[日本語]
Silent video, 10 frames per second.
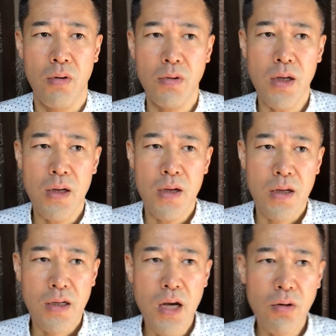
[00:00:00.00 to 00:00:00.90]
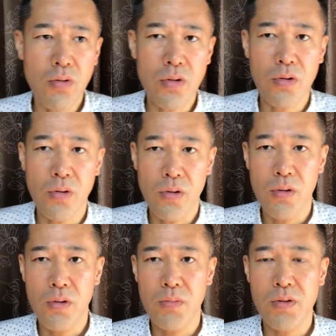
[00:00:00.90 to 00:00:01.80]
ほんで結構そ
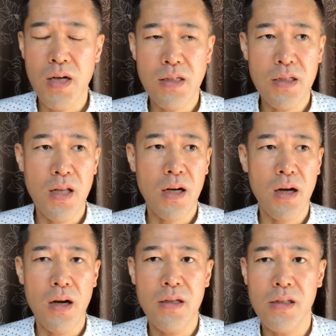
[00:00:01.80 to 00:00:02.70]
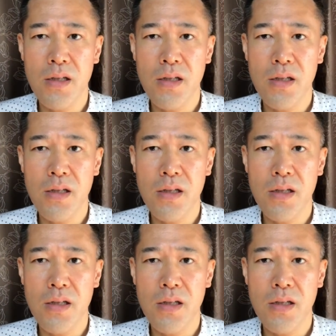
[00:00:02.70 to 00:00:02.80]
の昔仲がいい